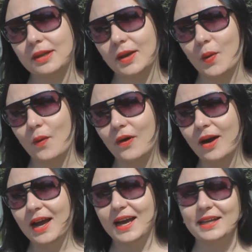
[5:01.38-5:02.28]
далеко,
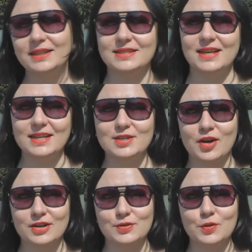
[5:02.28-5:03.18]
это, знаете,
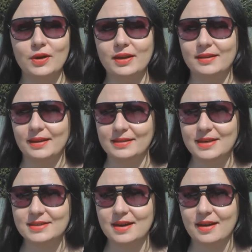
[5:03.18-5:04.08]
раздор застолье для
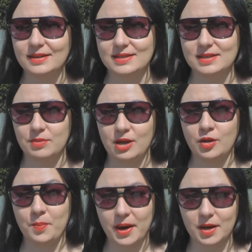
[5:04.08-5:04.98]
нас как семейной
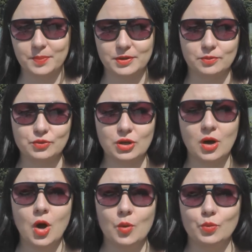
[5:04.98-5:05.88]
пары, потому что
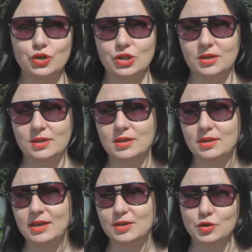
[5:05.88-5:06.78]
можно
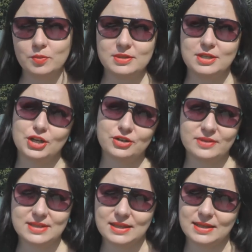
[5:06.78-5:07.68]
не особо
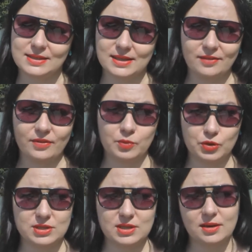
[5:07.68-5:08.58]
сдерживаться, так сказать, в
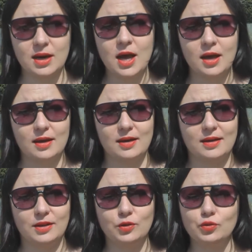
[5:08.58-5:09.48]
эмоциях, э,
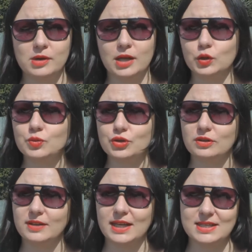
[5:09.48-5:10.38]
не думая о том, что
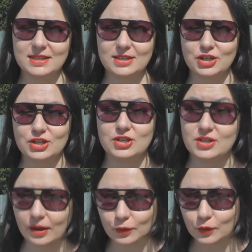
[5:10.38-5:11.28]
твои дети через
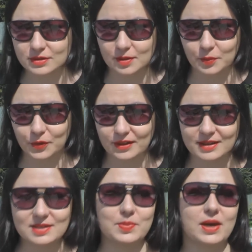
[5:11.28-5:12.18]
стенку с тобой
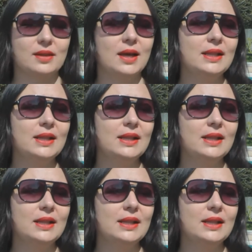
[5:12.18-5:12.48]
да, спят.